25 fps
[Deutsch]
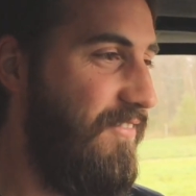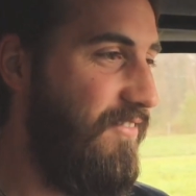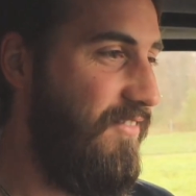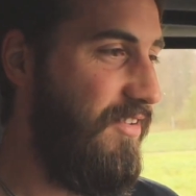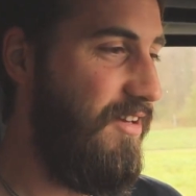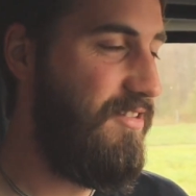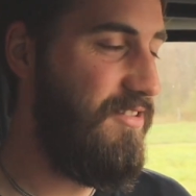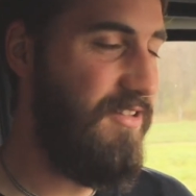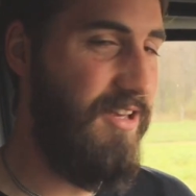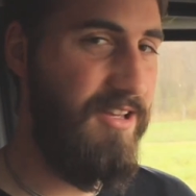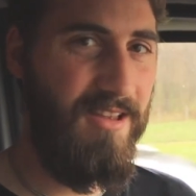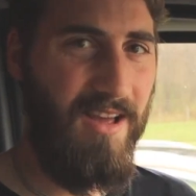
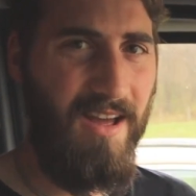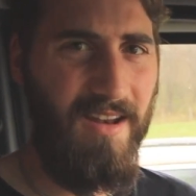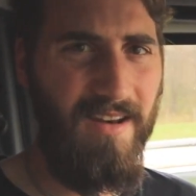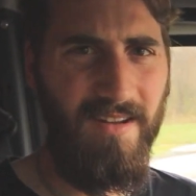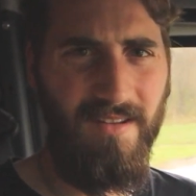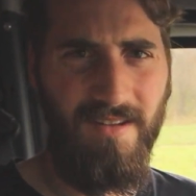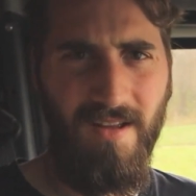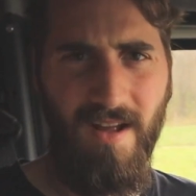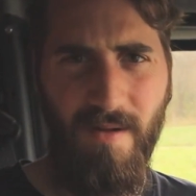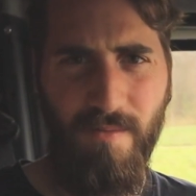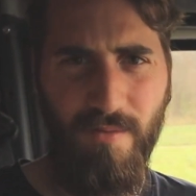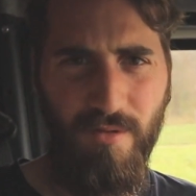Wir sind jetzt
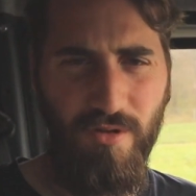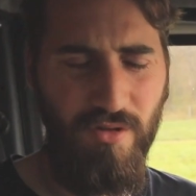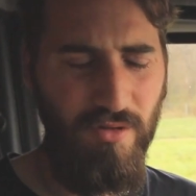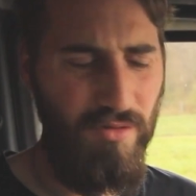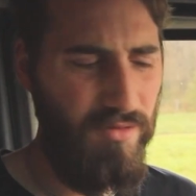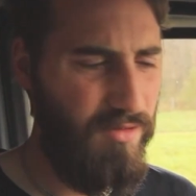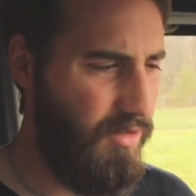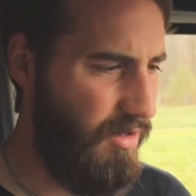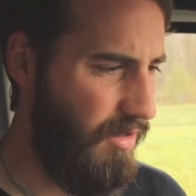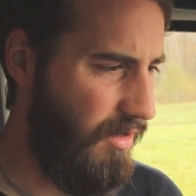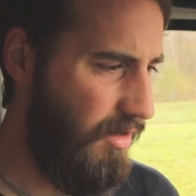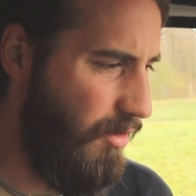anderthalb
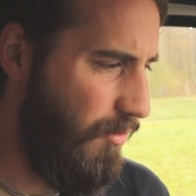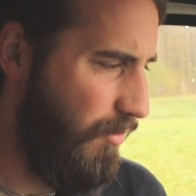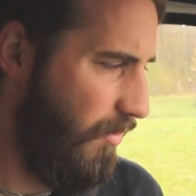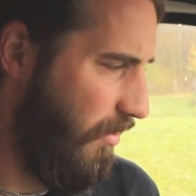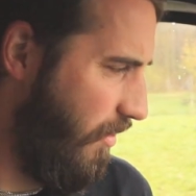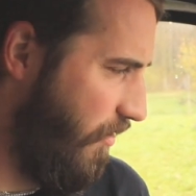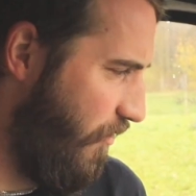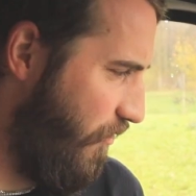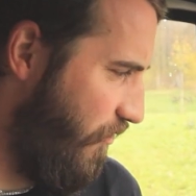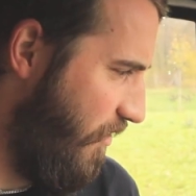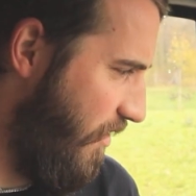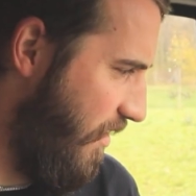Stunden, glaube
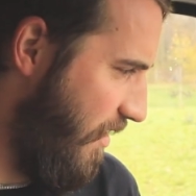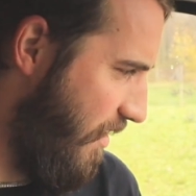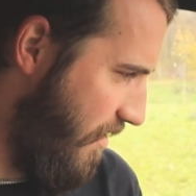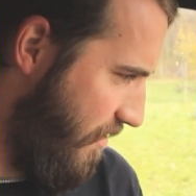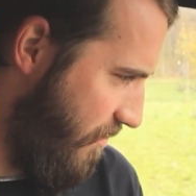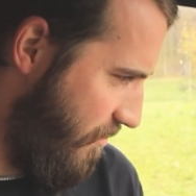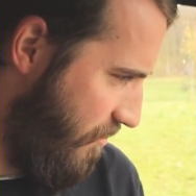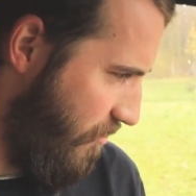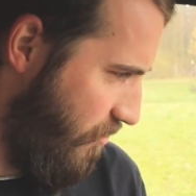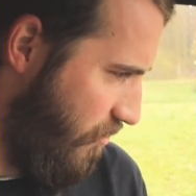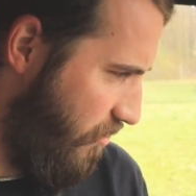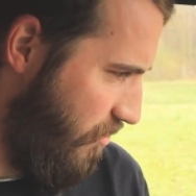ich,
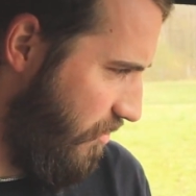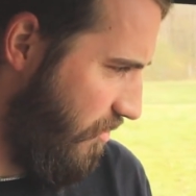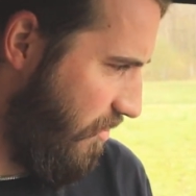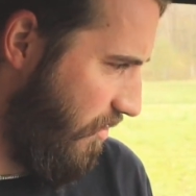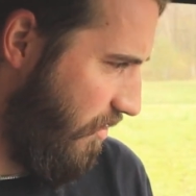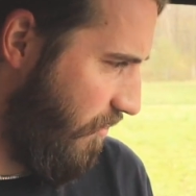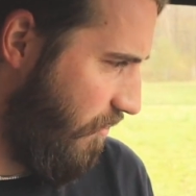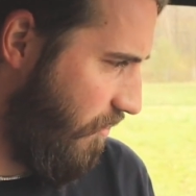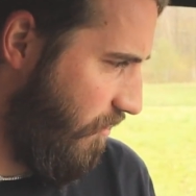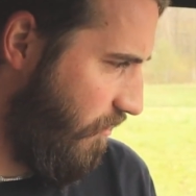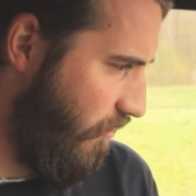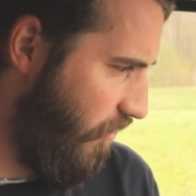gefahren.
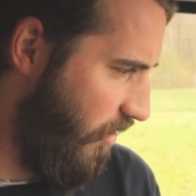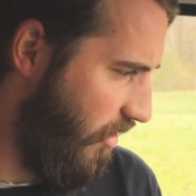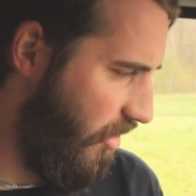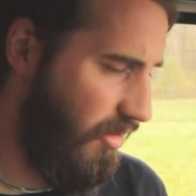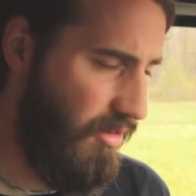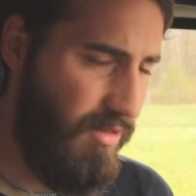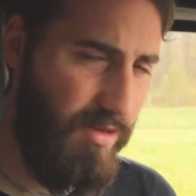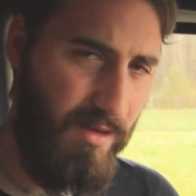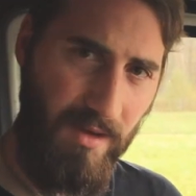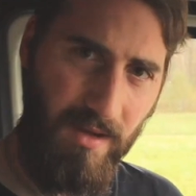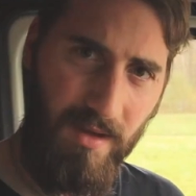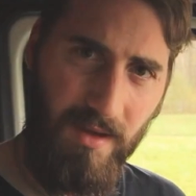
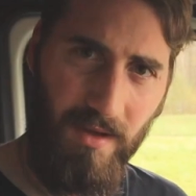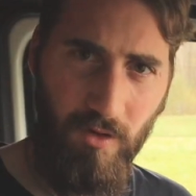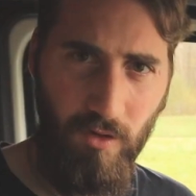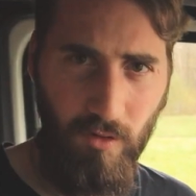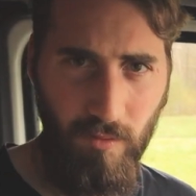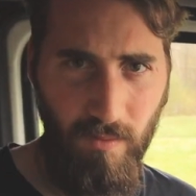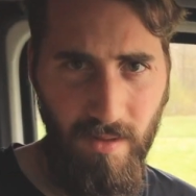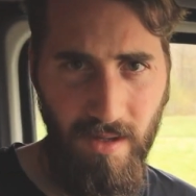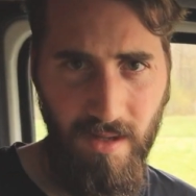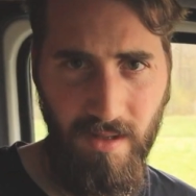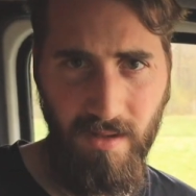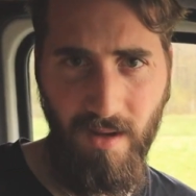140
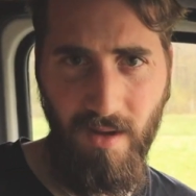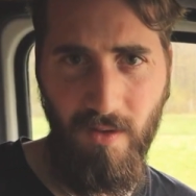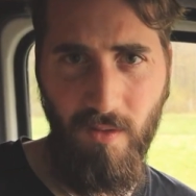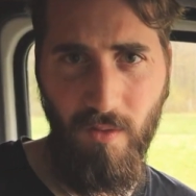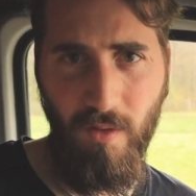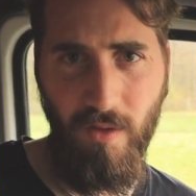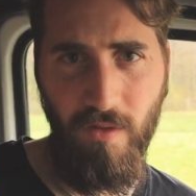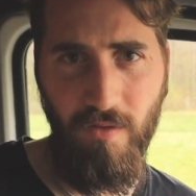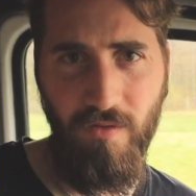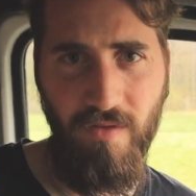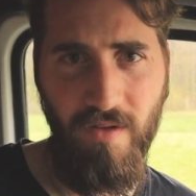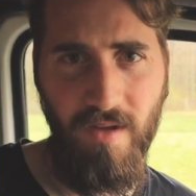Kilometer
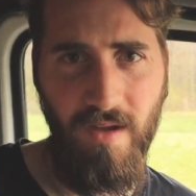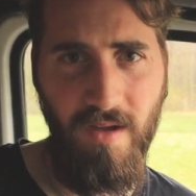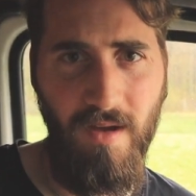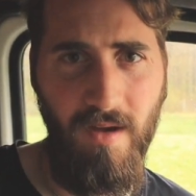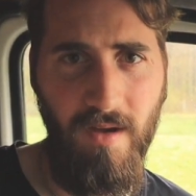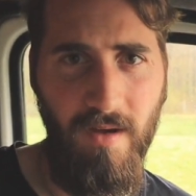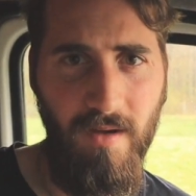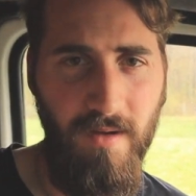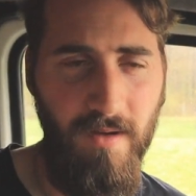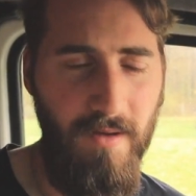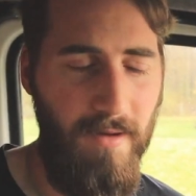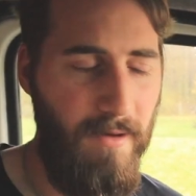
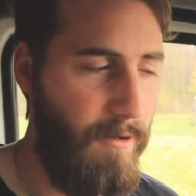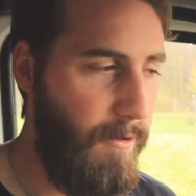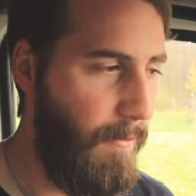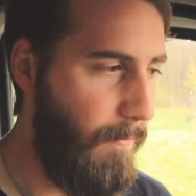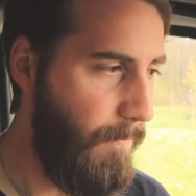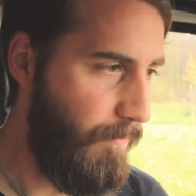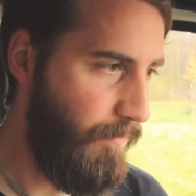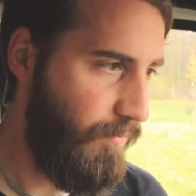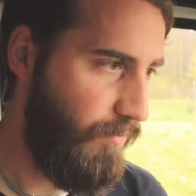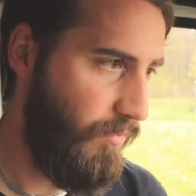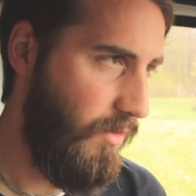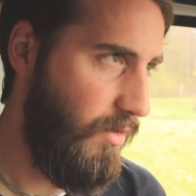ungefähr.
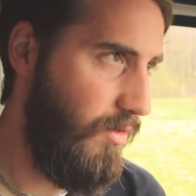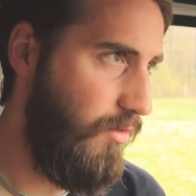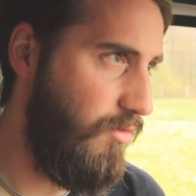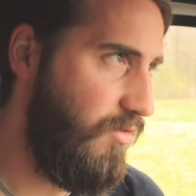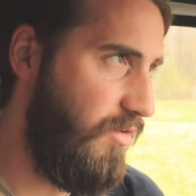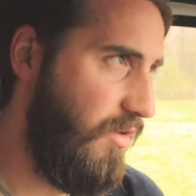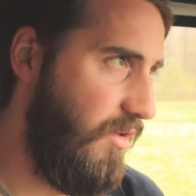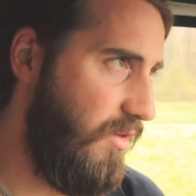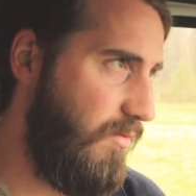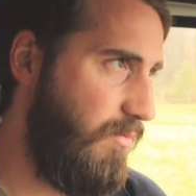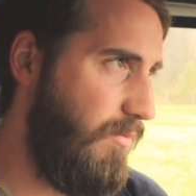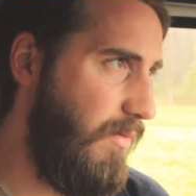
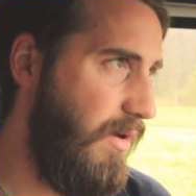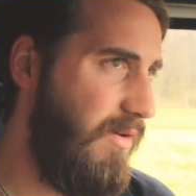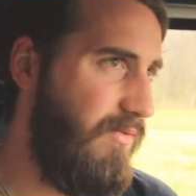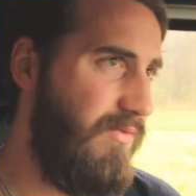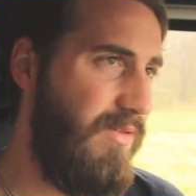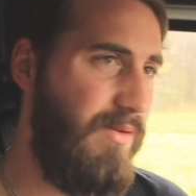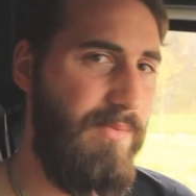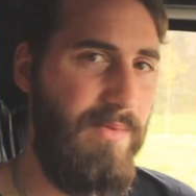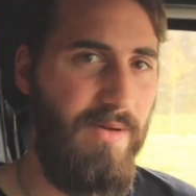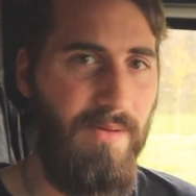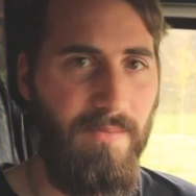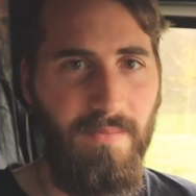Und jetzt
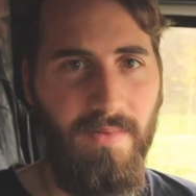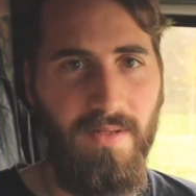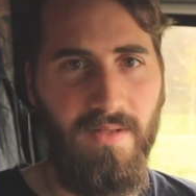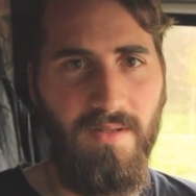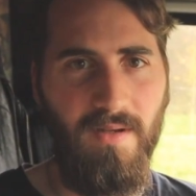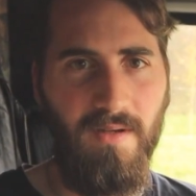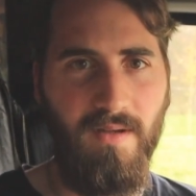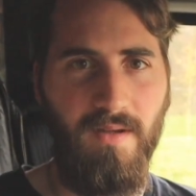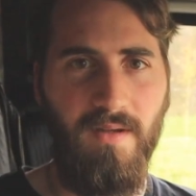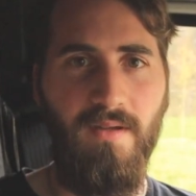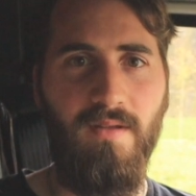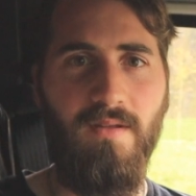machen wir mal
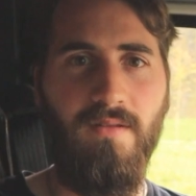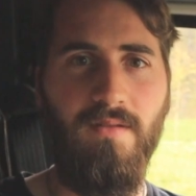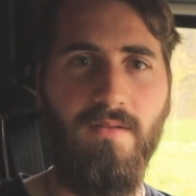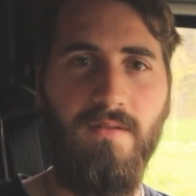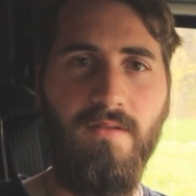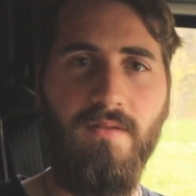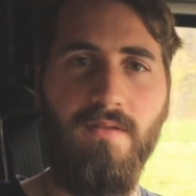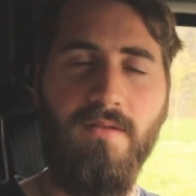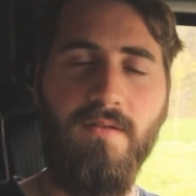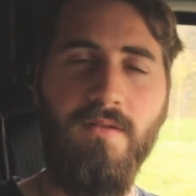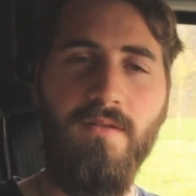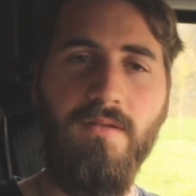
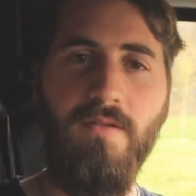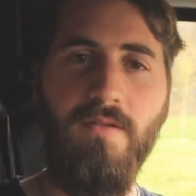Mittagessen